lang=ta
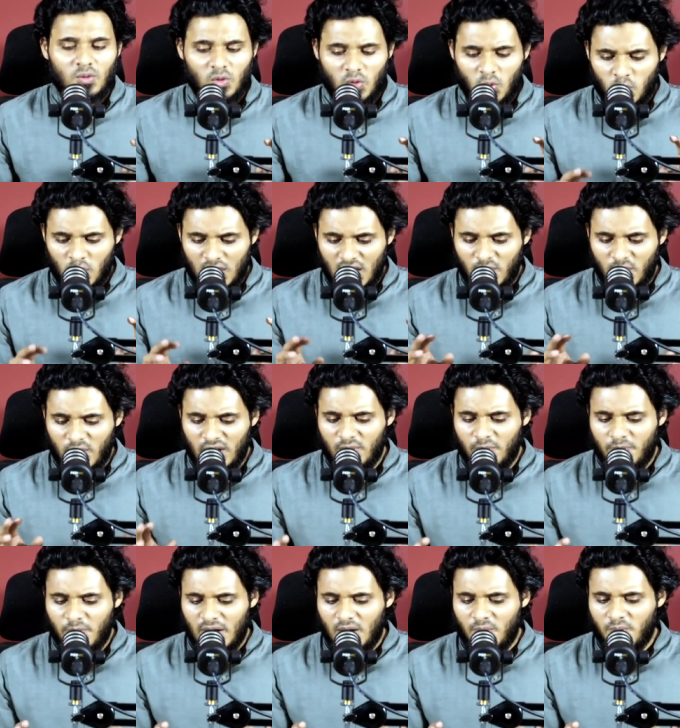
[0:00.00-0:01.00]
ஒரு
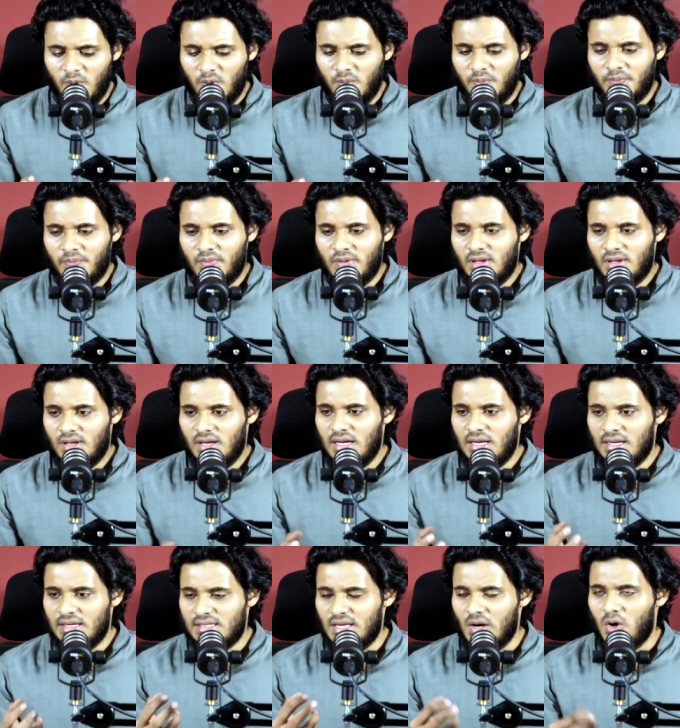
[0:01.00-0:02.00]
உணர்வில் பார்ப்போம்
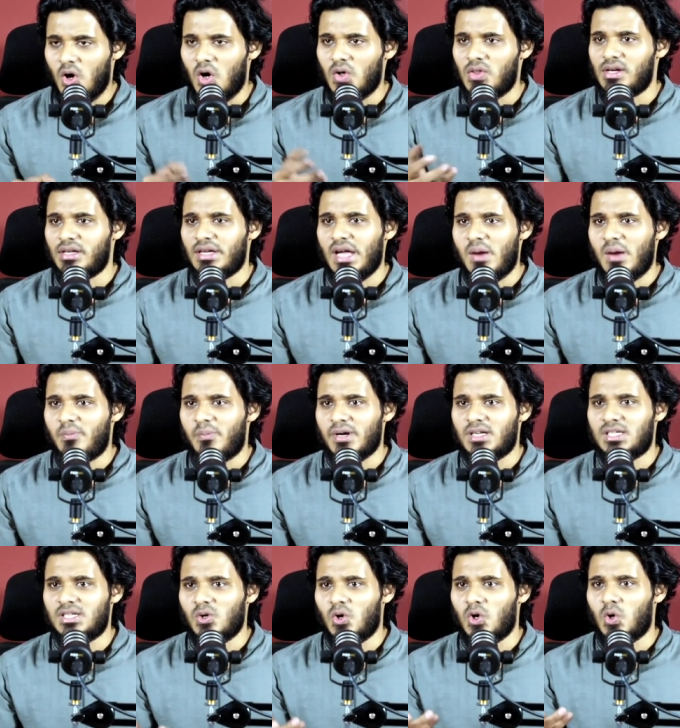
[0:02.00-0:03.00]
என் சகோதரியை
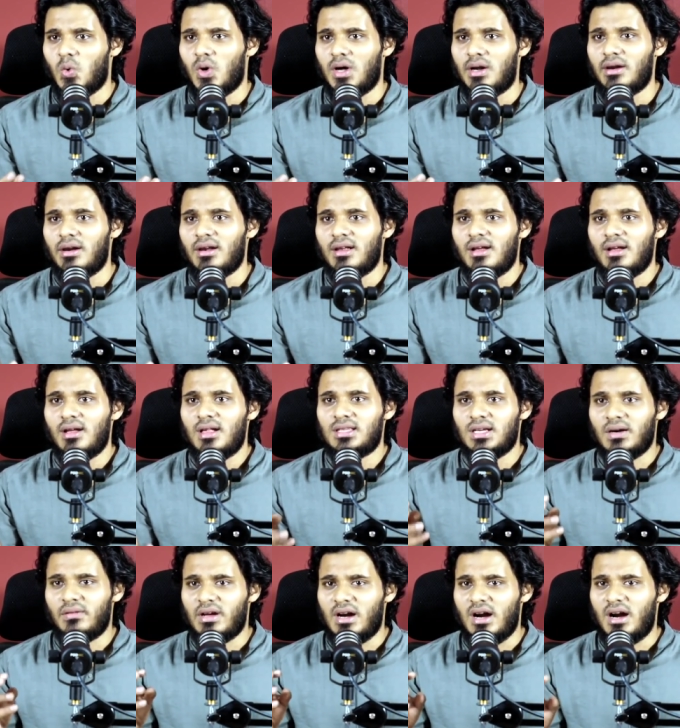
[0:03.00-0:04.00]
பற்றி ஒருவர்
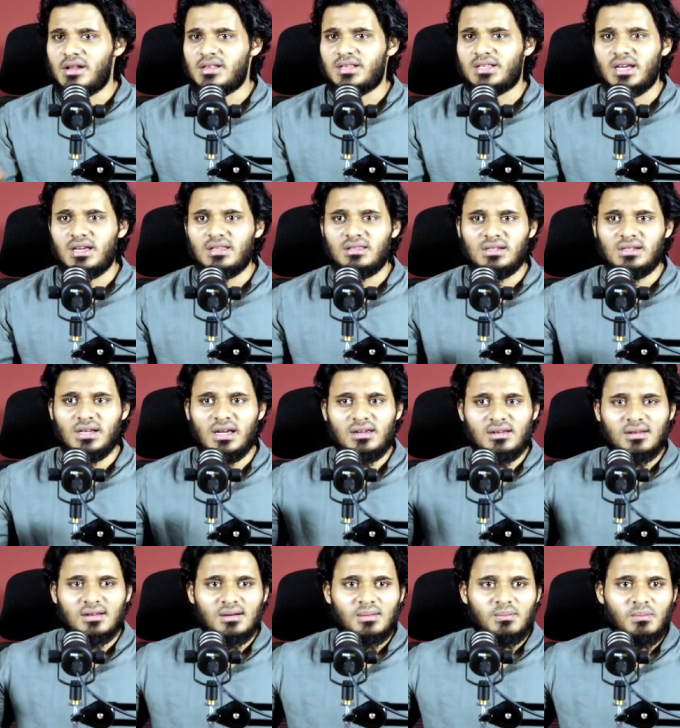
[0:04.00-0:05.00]
தவறான செய்தியை
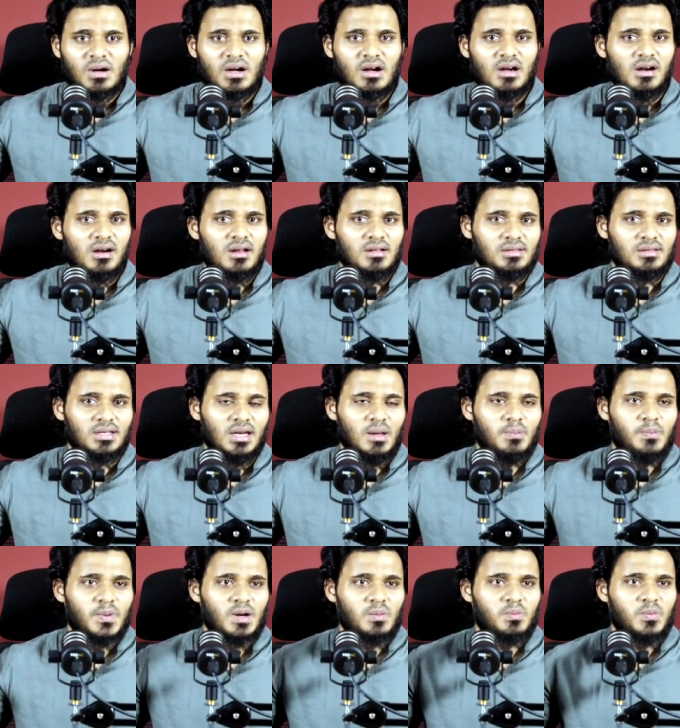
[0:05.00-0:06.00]

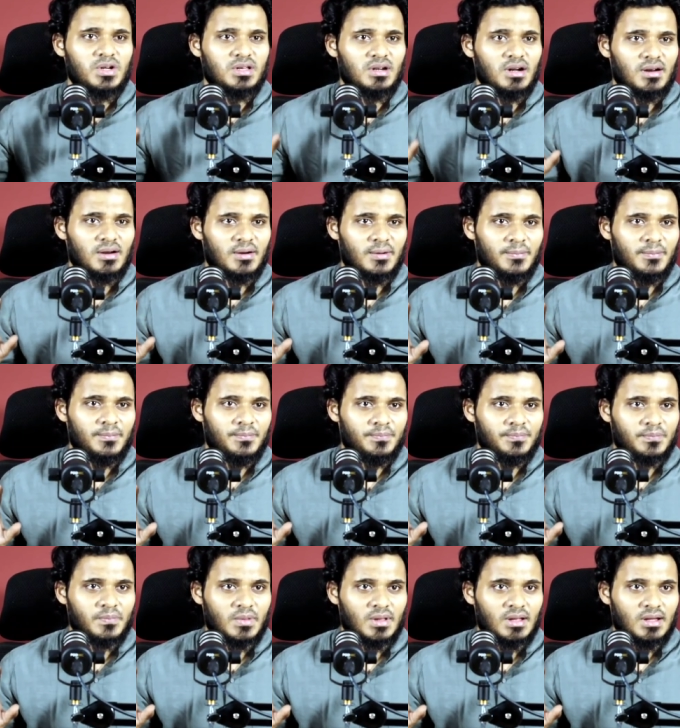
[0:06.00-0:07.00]
மக்களிடத்திலே பரப்புகிறார்
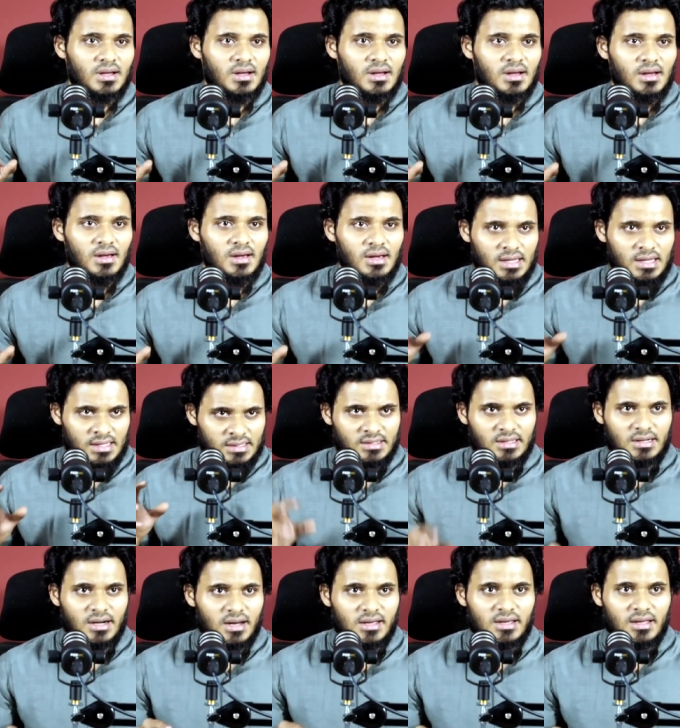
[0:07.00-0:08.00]

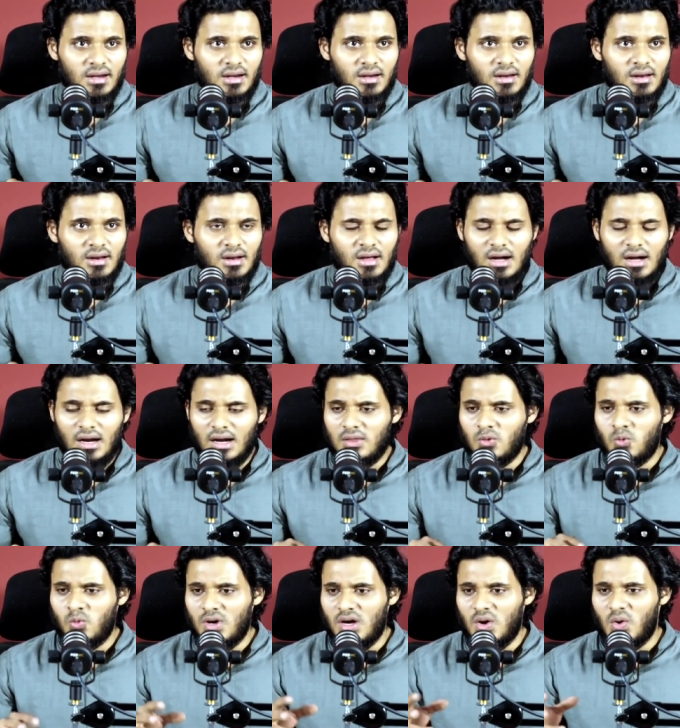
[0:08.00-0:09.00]
இந்த நிலையில்
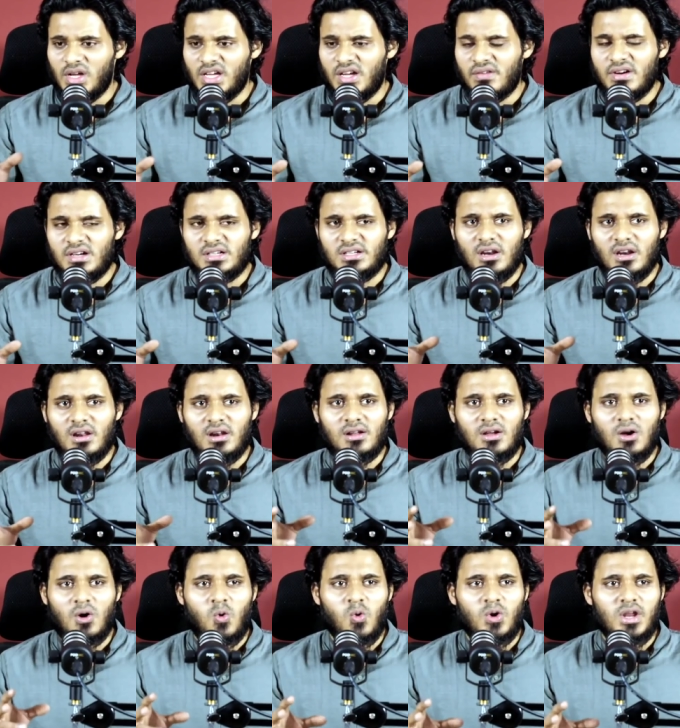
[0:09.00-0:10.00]
அல்லது உங்களுடைய வீட்டில்
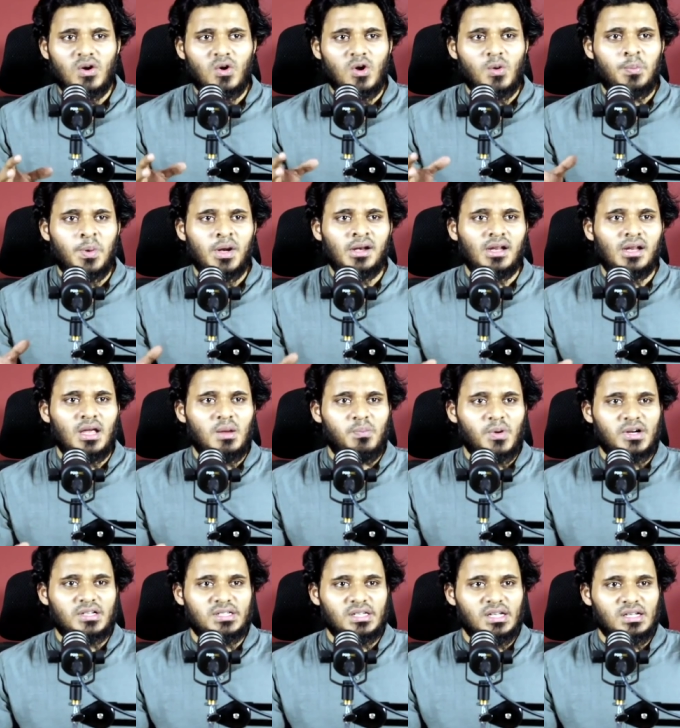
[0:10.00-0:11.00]
இருக்கக்கூடிய ஒரு பெண்ணை
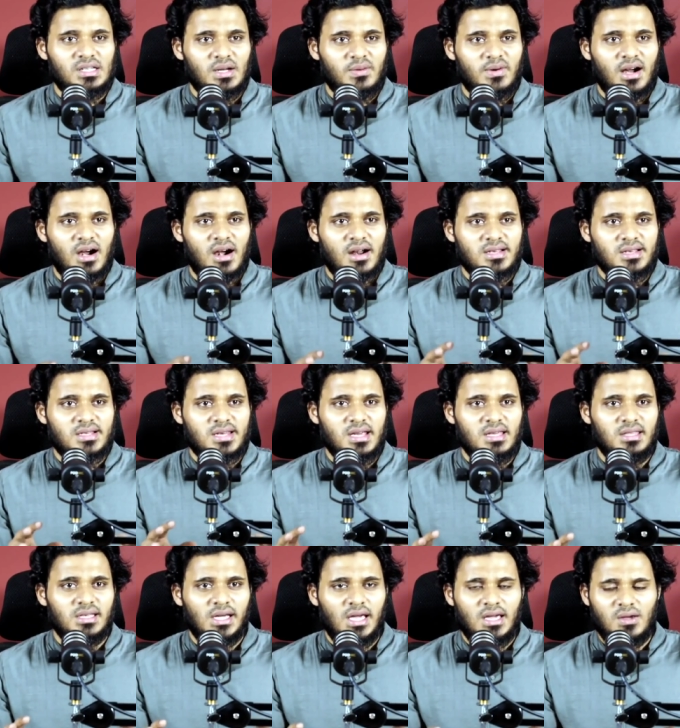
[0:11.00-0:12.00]
பற்றிய தவறான
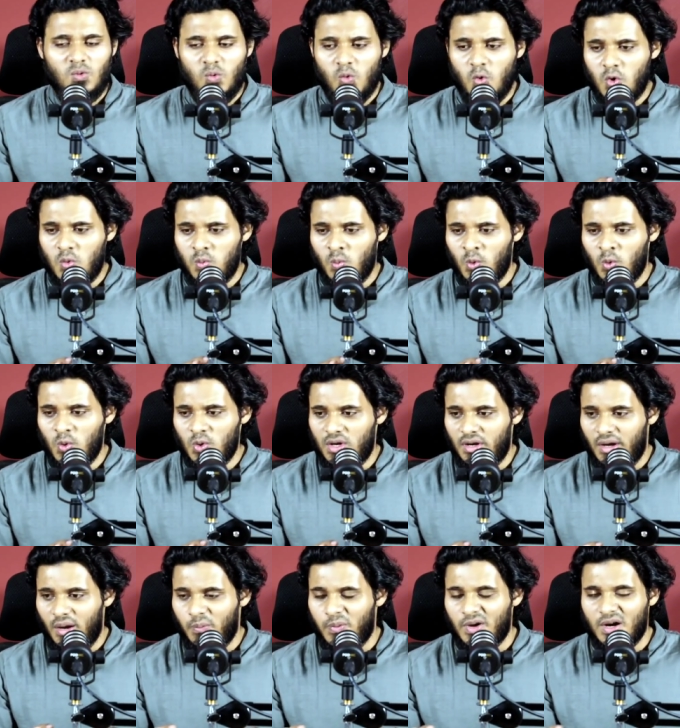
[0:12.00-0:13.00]
செய்தியை ஊர்
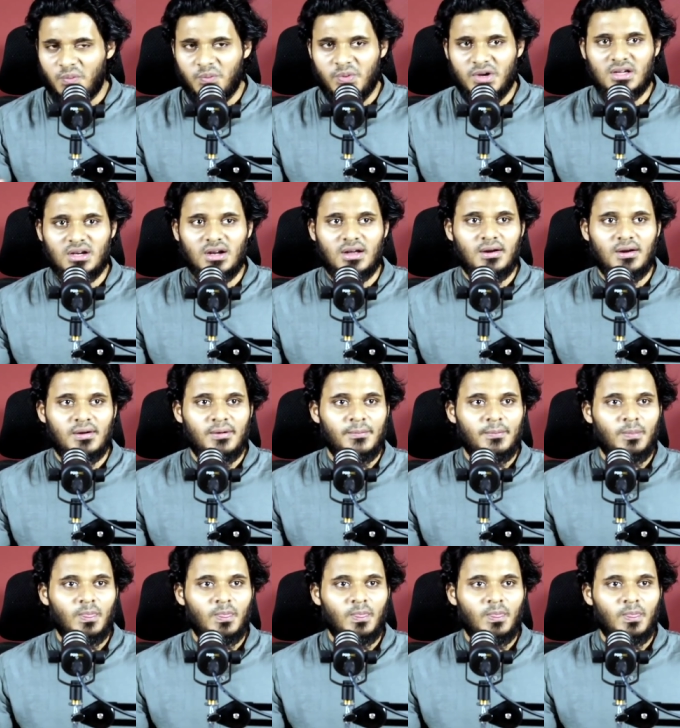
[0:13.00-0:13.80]
முழுக்க பரப்புகிறார்